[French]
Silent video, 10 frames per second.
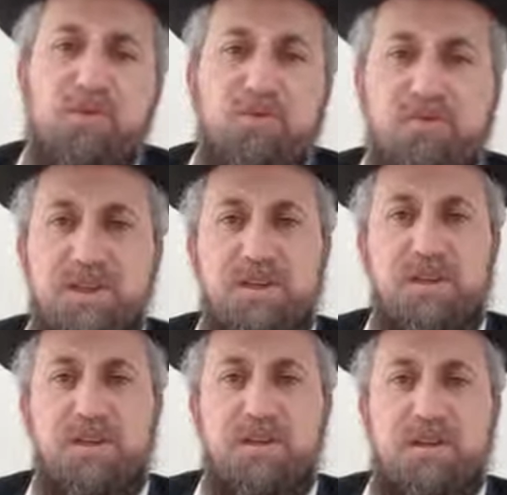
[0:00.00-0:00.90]
l'oubli.
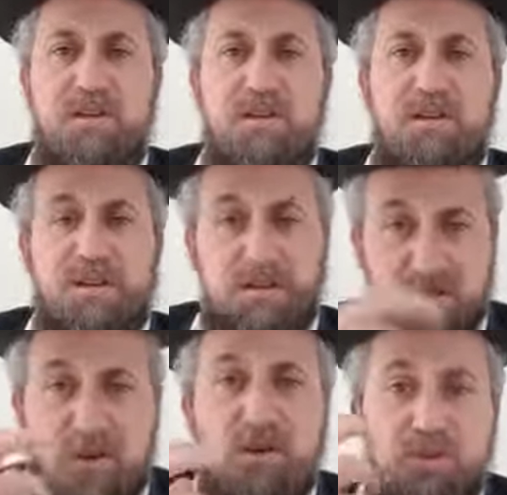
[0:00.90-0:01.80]

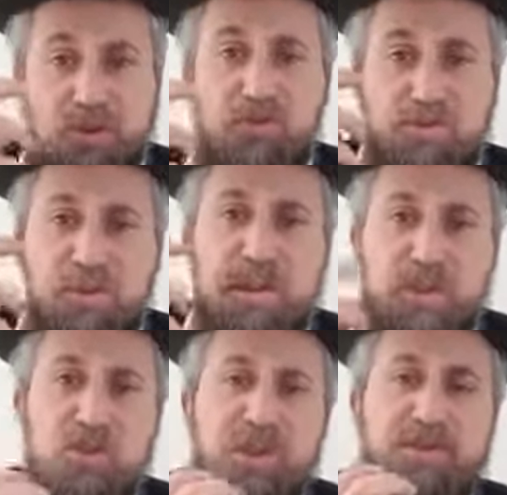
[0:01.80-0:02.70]
Quand on oublie
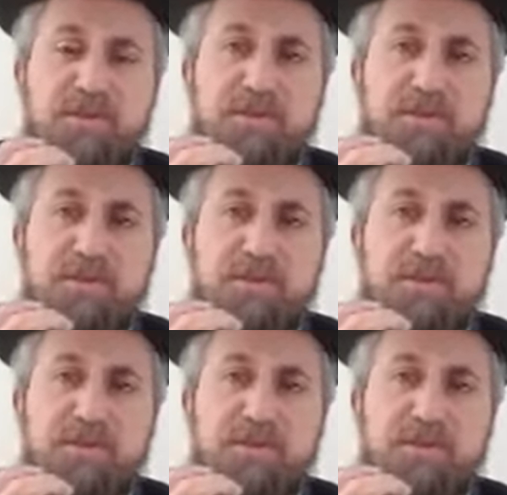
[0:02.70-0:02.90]
Hachem,